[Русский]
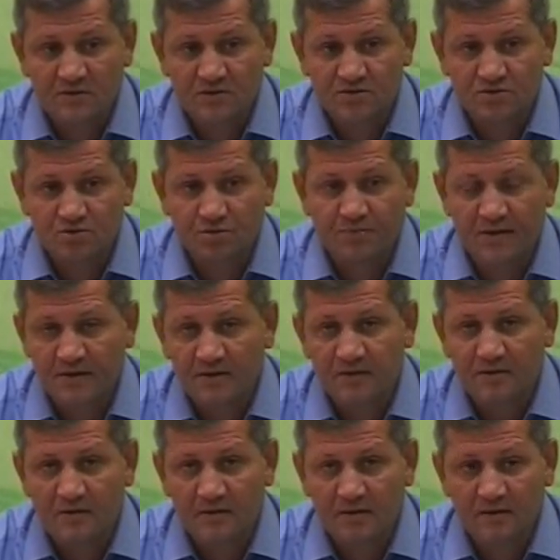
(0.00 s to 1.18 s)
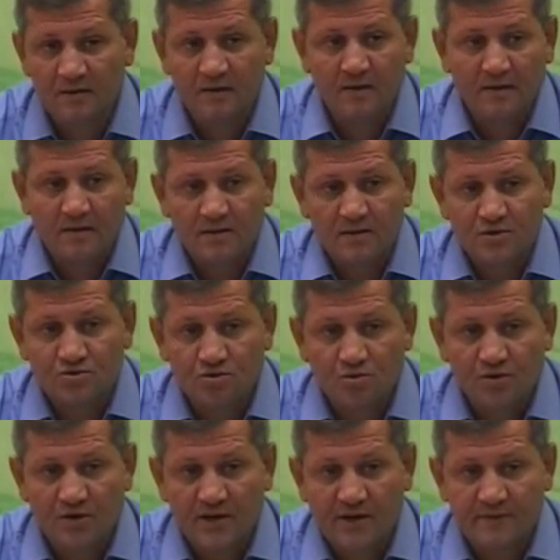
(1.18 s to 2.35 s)
и что похитили, и что
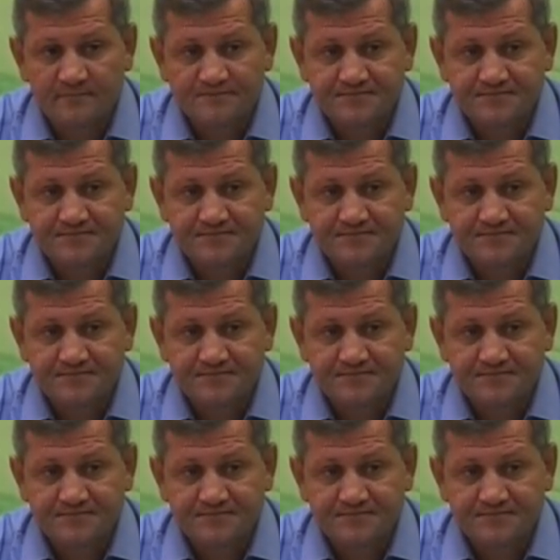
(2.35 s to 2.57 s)
украли.